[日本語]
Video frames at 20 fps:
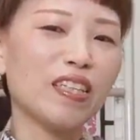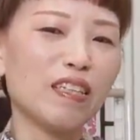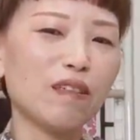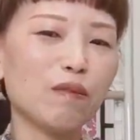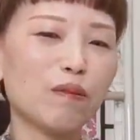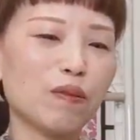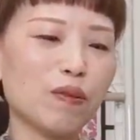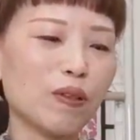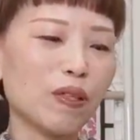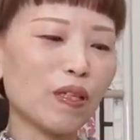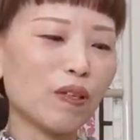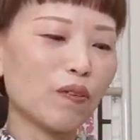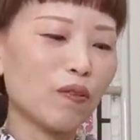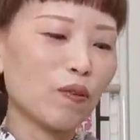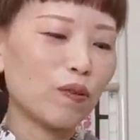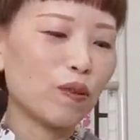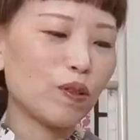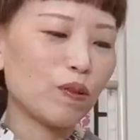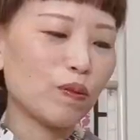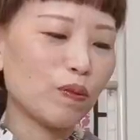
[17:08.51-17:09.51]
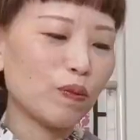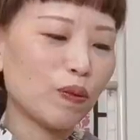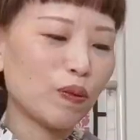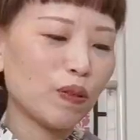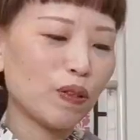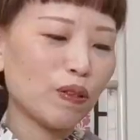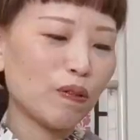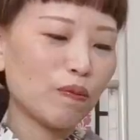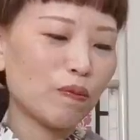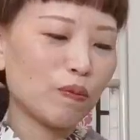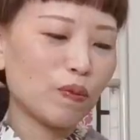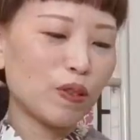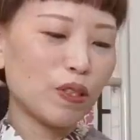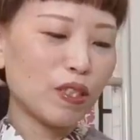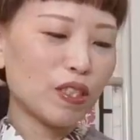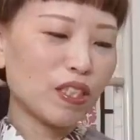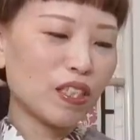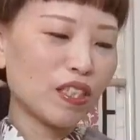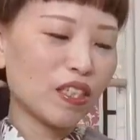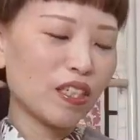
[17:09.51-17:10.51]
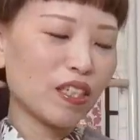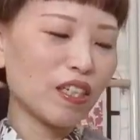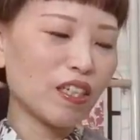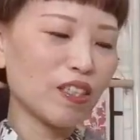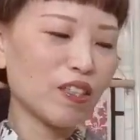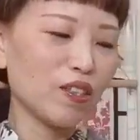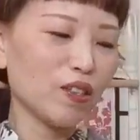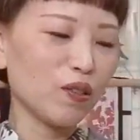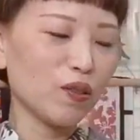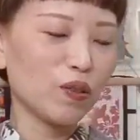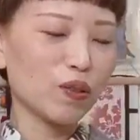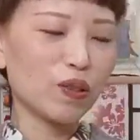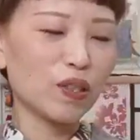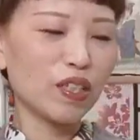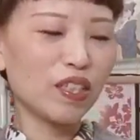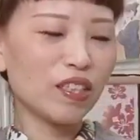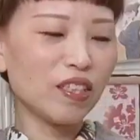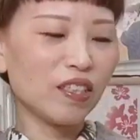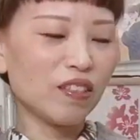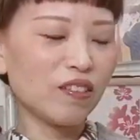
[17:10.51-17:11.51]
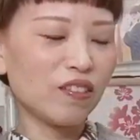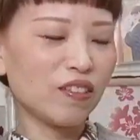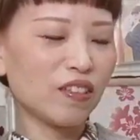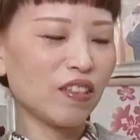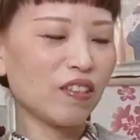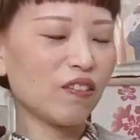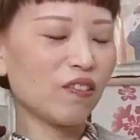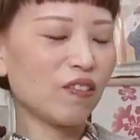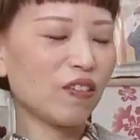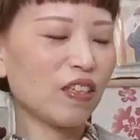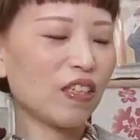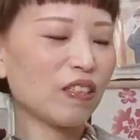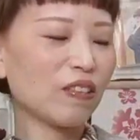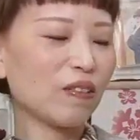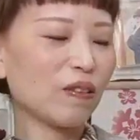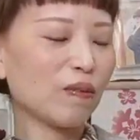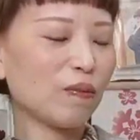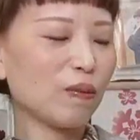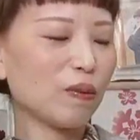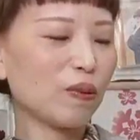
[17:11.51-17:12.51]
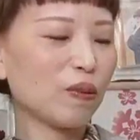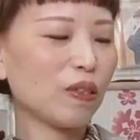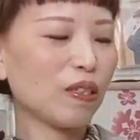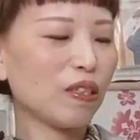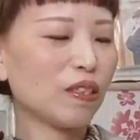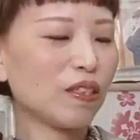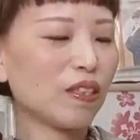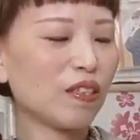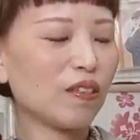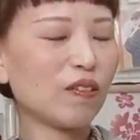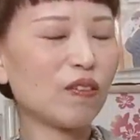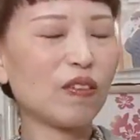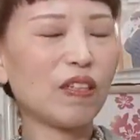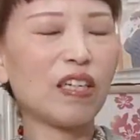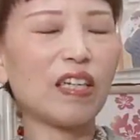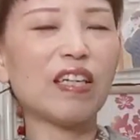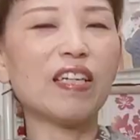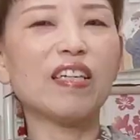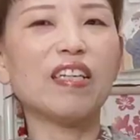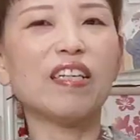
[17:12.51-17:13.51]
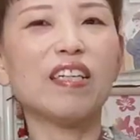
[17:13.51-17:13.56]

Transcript: 多分結構自分で無意識に感情を抑えてるんだろうなと思うんですけどね。